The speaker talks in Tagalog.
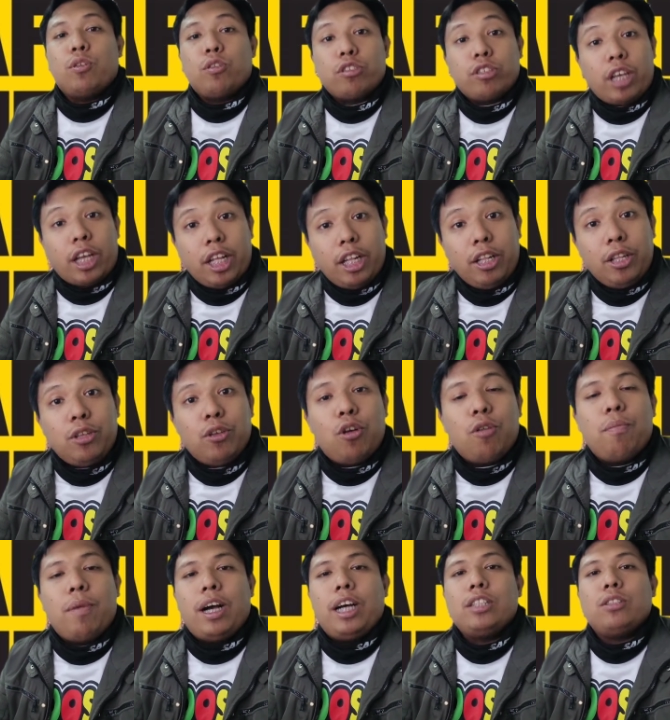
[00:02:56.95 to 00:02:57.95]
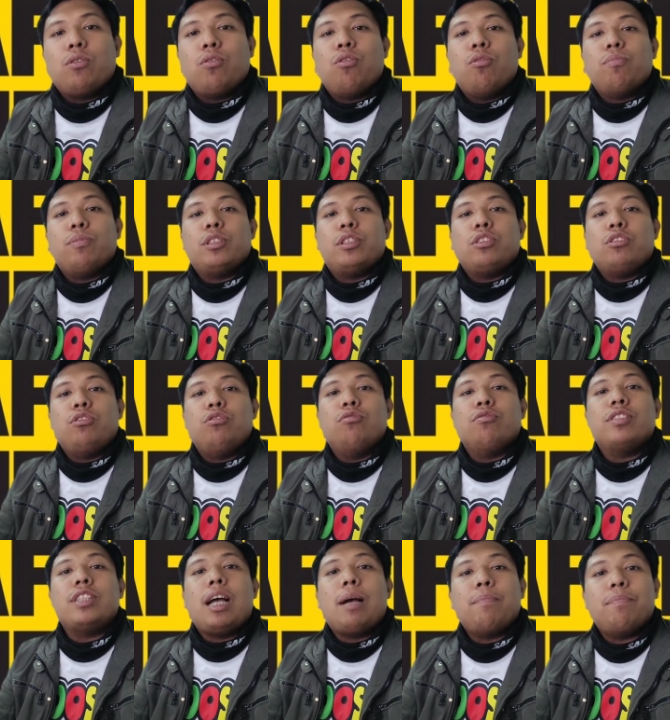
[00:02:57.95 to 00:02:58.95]
o sa inyo mga troops
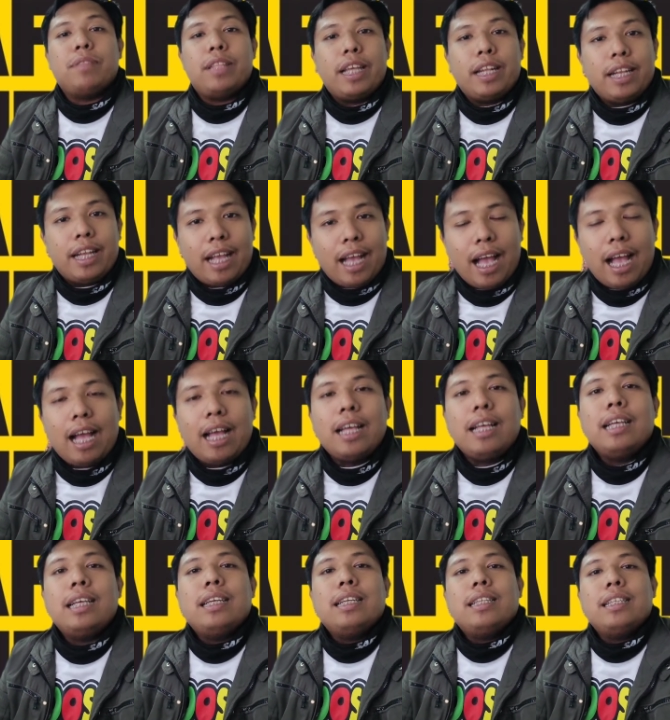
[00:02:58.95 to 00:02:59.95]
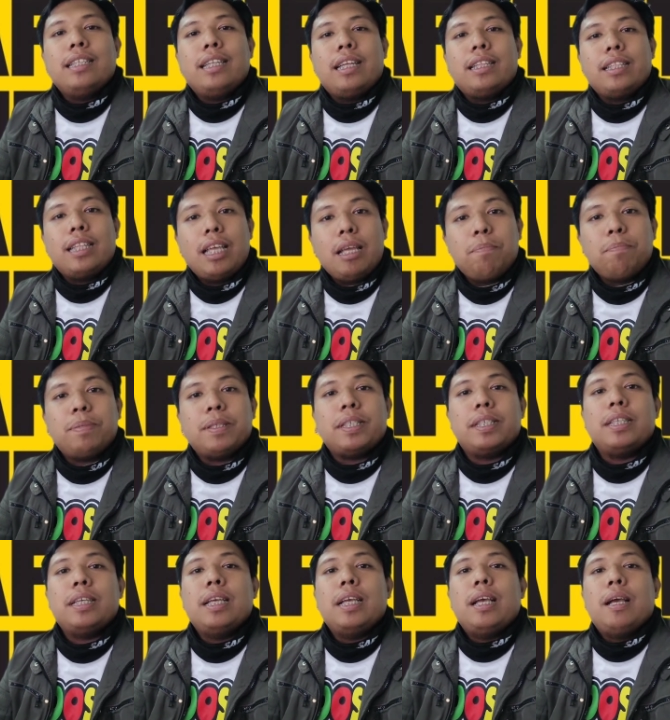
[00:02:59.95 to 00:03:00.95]
yung top 10 nga na
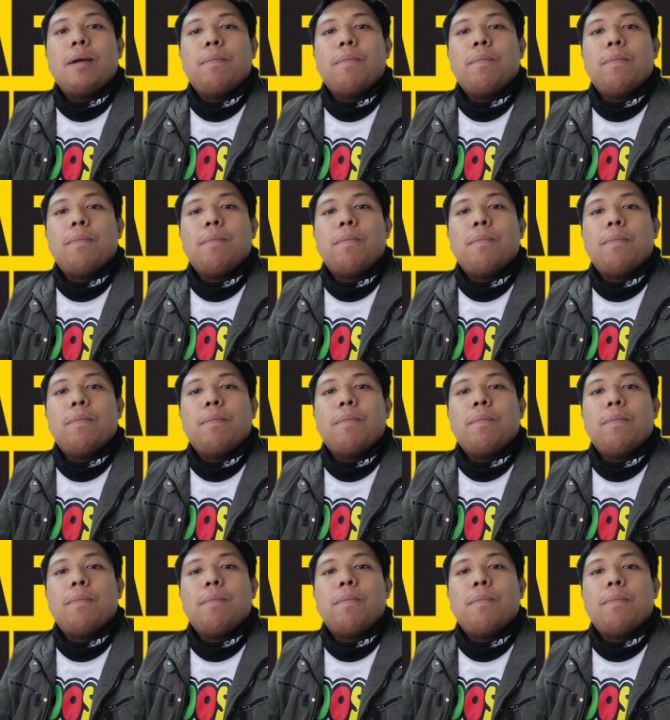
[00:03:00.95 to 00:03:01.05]
tips